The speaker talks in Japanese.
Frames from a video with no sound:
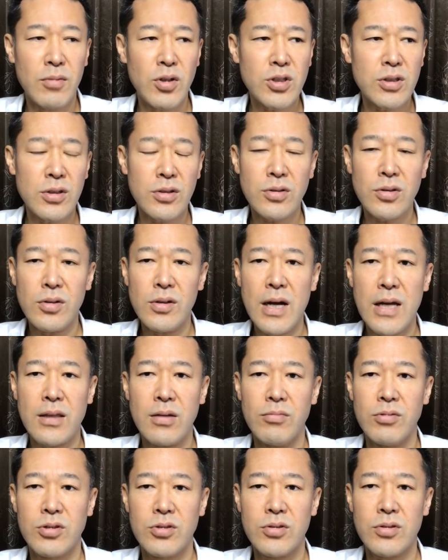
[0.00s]
もちろんその
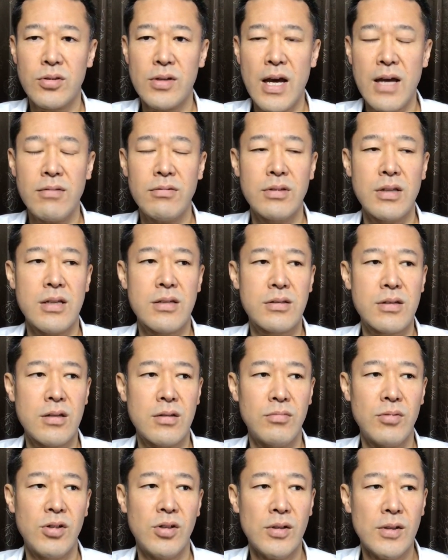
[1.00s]
後もずっとやるんですけ
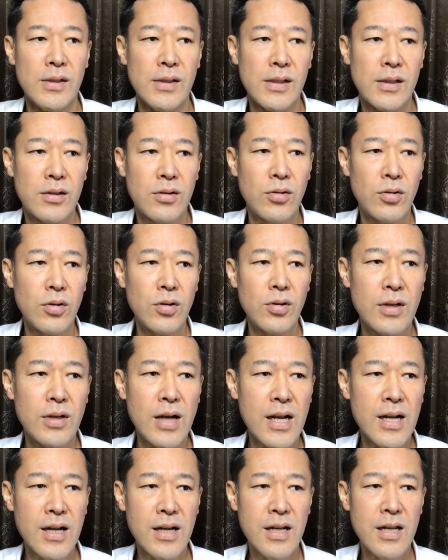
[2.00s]
ども、こ
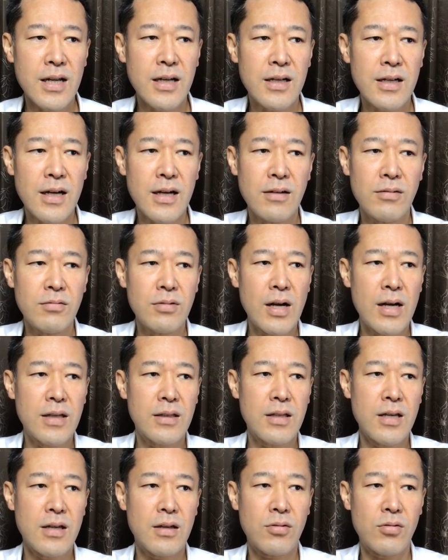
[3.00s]
7年間ぐら
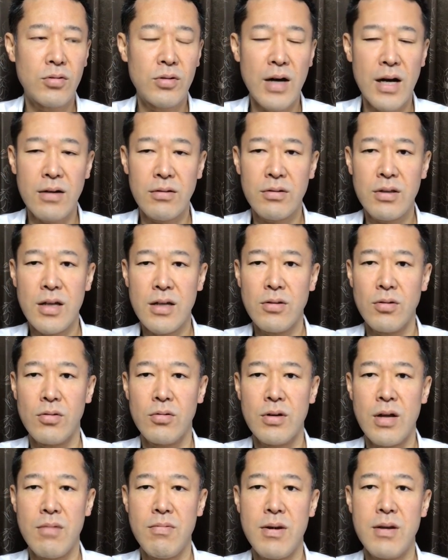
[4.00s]
いでこうある程度
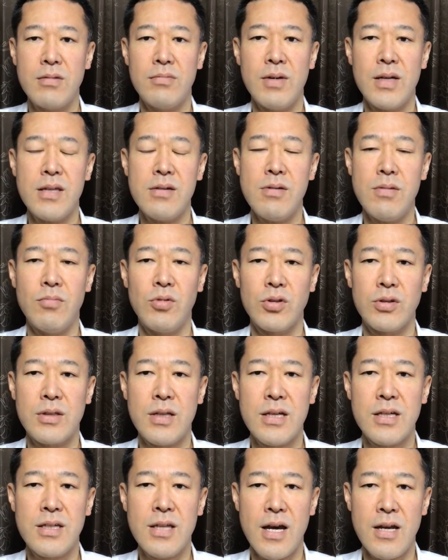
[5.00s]
のレベルまでは持っ
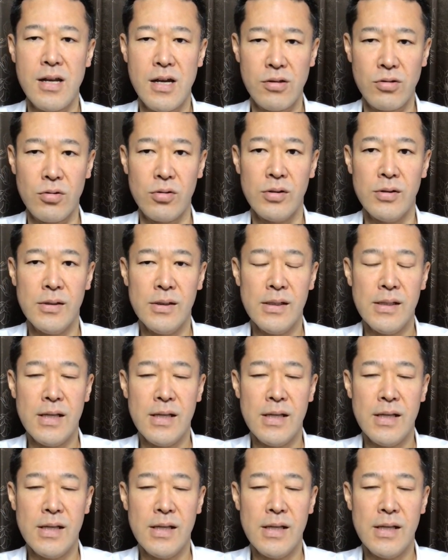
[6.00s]
ていきたいなと、